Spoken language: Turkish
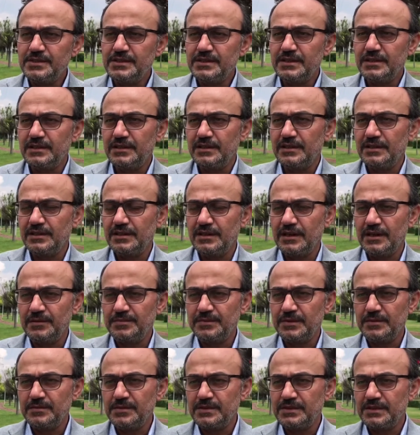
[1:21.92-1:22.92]
yıl e,
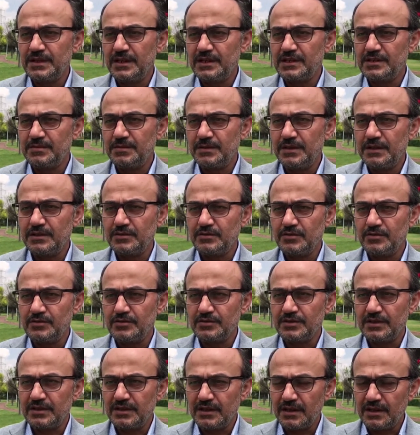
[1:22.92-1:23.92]
yaptığımız çalışmalar
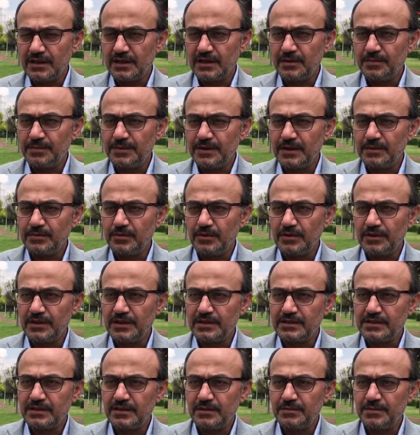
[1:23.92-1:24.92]
sonucunda Karapınar
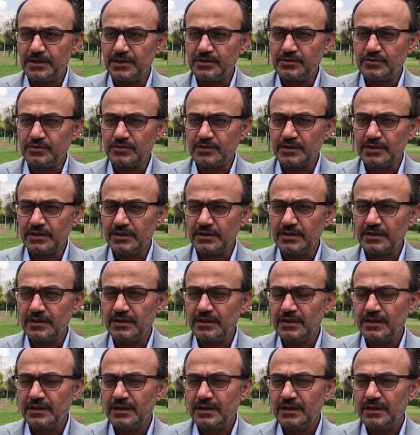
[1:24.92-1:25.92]
bölgesinde 540,
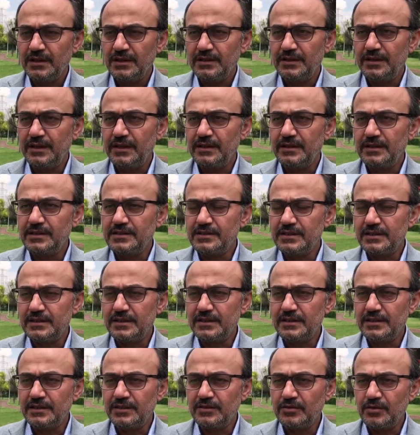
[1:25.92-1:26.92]
diğer
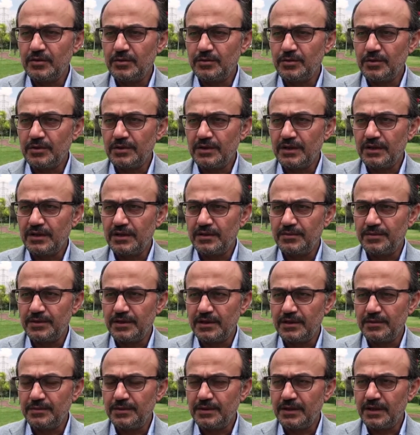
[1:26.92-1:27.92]
ilçelerdeki obruklarla
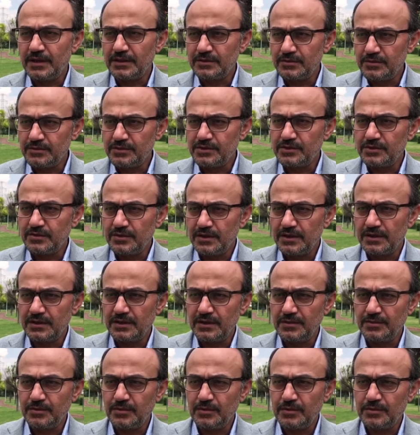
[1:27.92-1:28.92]
beraber 600
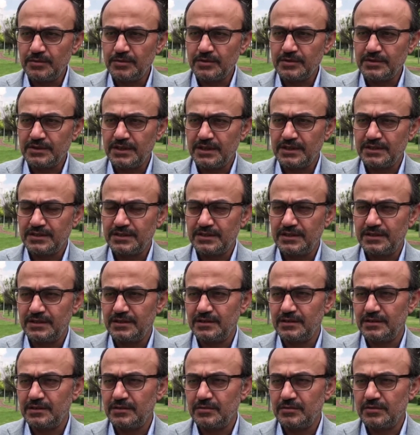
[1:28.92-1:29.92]
civarında bir obruk sayısına
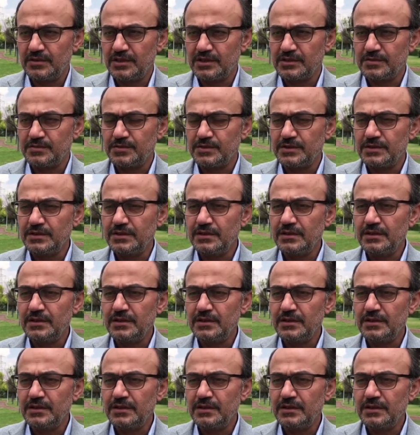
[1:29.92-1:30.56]
ulaşmıştık.